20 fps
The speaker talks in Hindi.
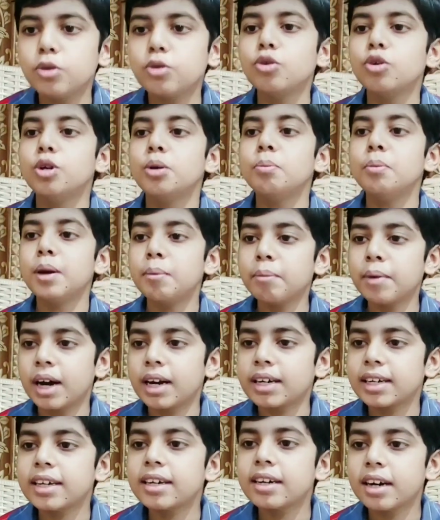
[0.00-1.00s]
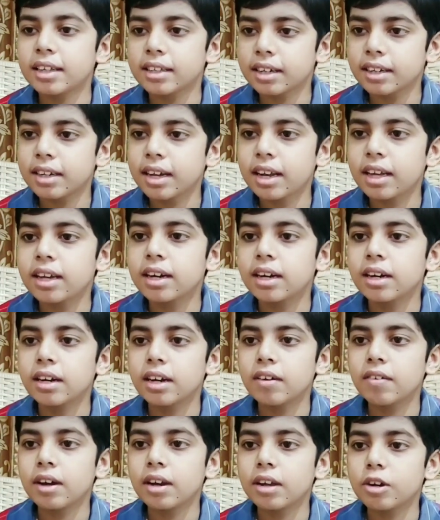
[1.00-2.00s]
बिल्कुल मेहमान की खातिरदारी
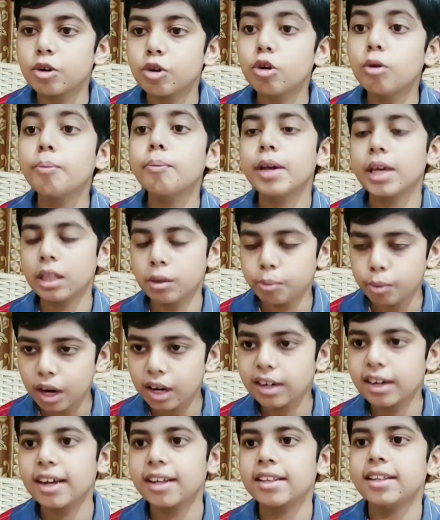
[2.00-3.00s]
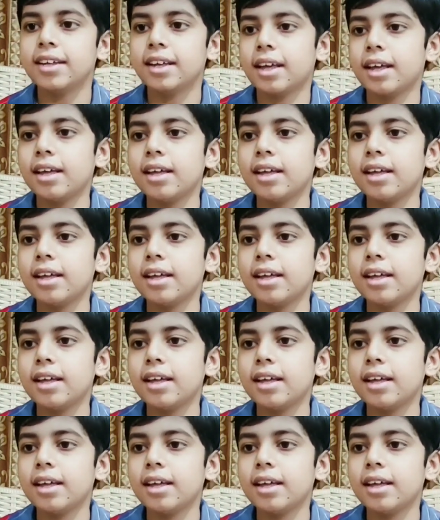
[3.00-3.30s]
करने वाले को मेज़बान कहते